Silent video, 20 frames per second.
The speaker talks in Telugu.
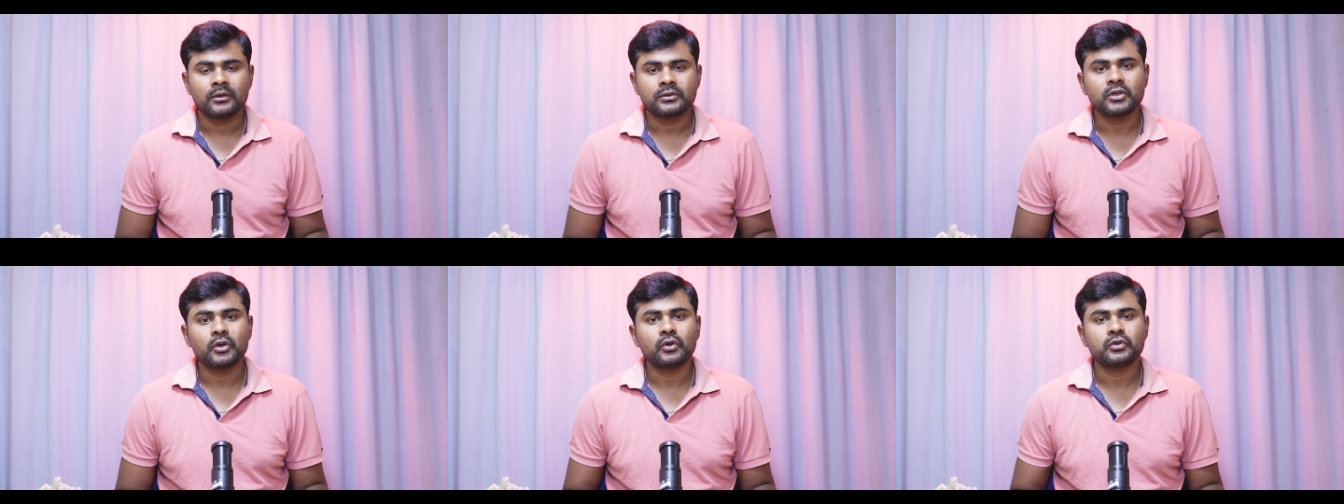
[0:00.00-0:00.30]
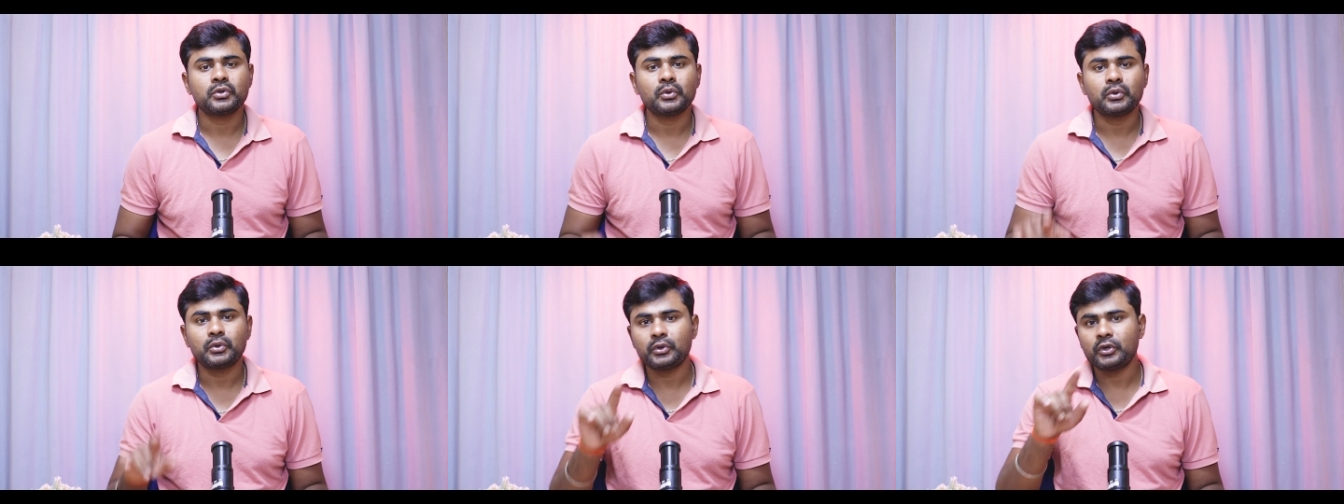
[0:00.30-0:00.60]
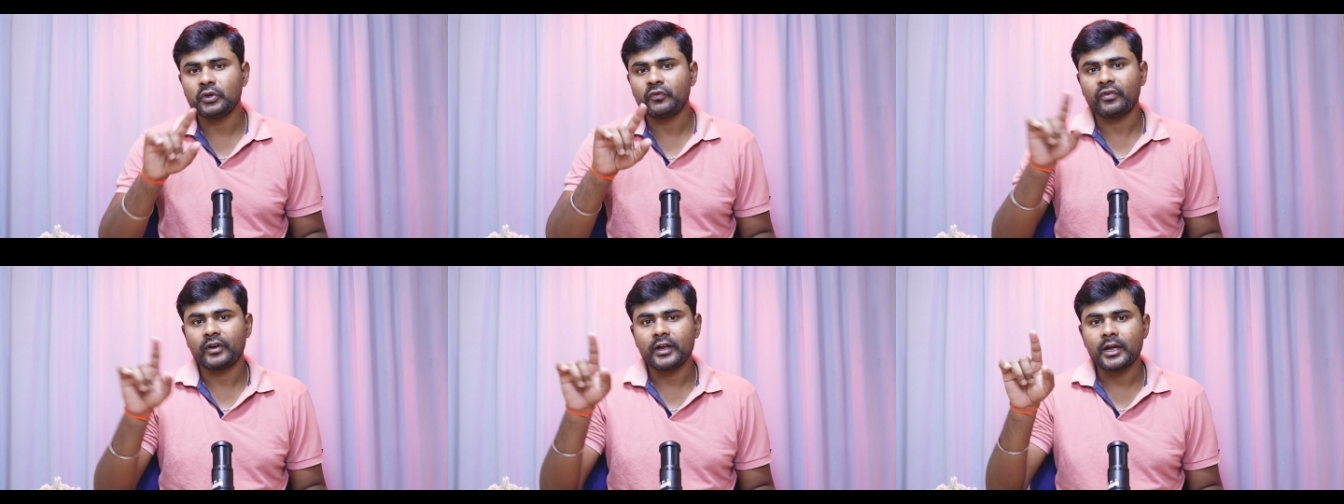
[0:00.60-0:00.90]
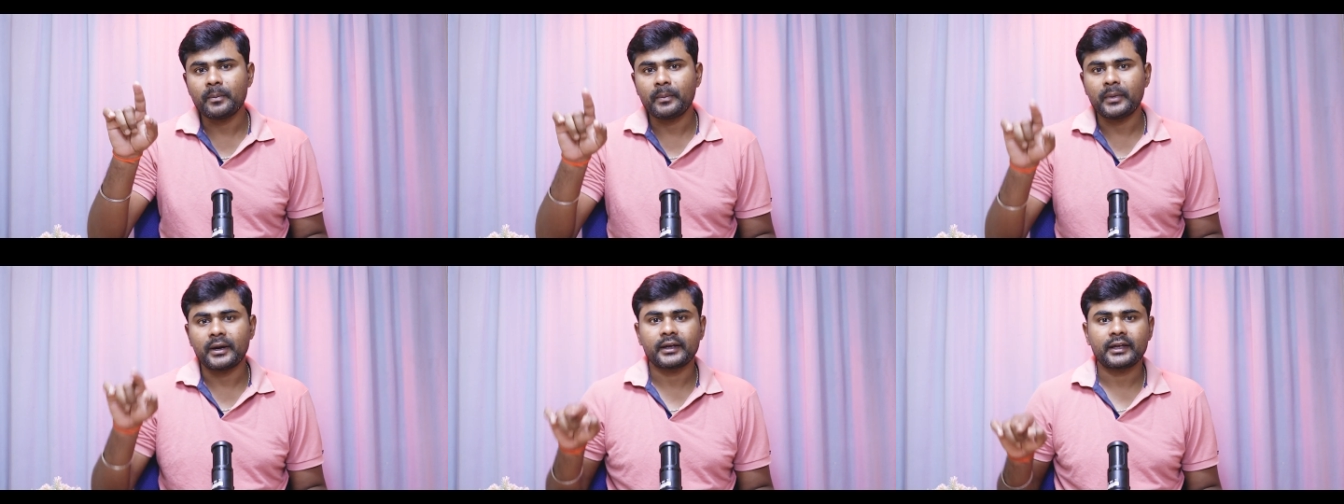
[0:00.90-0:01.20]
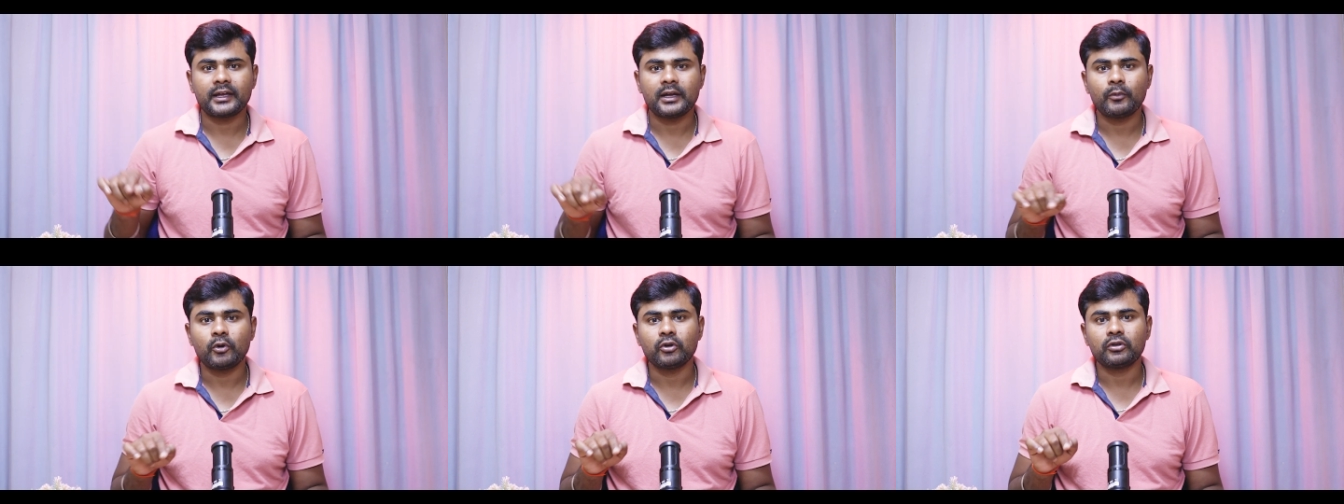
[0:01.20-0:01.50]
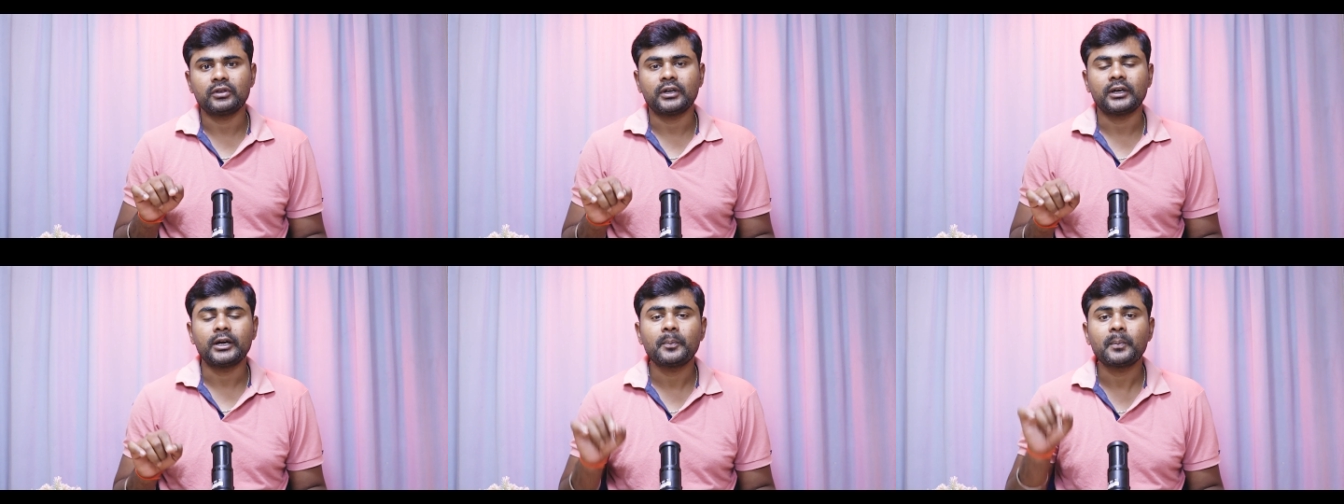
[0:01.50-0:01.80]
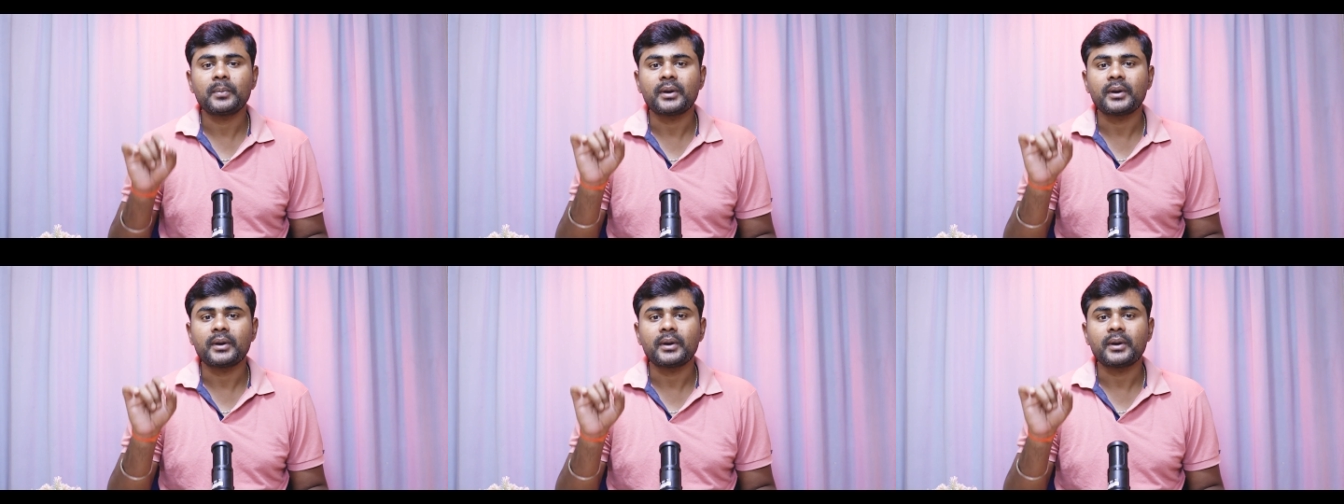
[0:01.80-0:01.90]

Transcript: సో చుట్టూ ఫ్రేమ్ మనకి ఏమవుతుందంటే